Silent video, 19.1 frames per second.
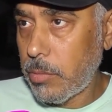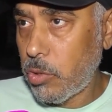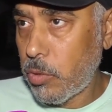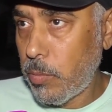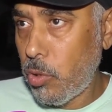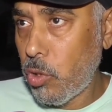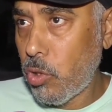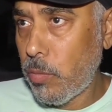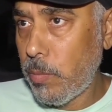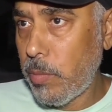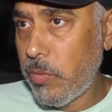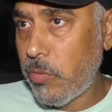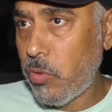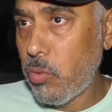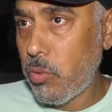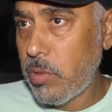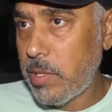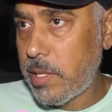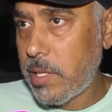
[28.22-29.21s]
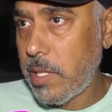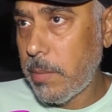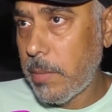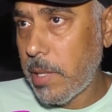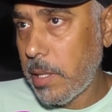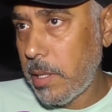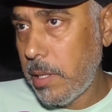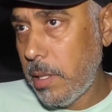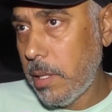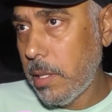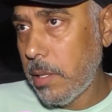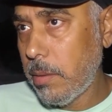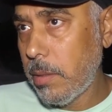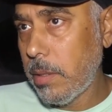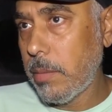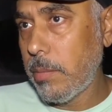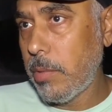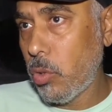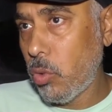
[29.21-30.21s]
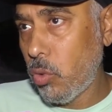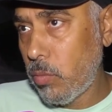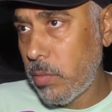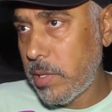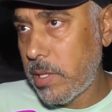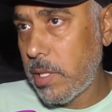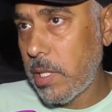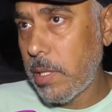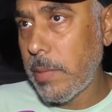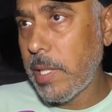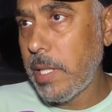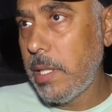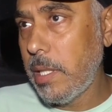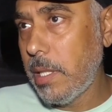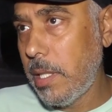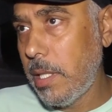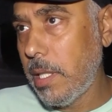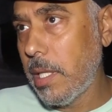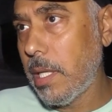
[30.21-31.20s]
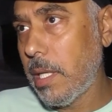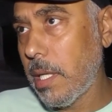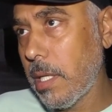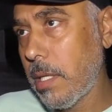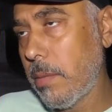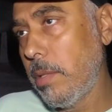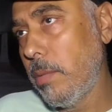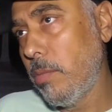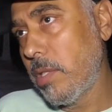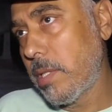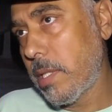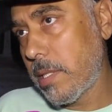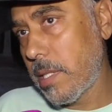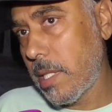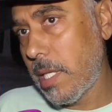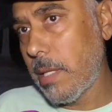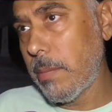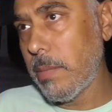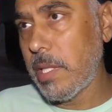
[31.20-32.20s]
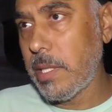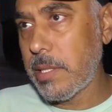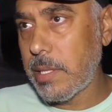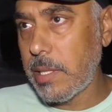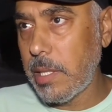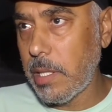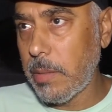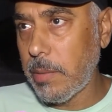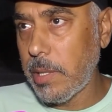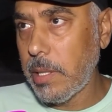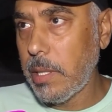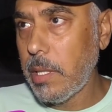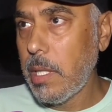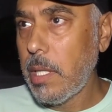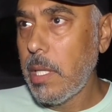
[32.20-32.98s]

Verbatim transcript: دبلوم بالفنون السينمائيه بالعلوم السينمائيه اللي لها علاقه بالمؤسسه العامه للسينما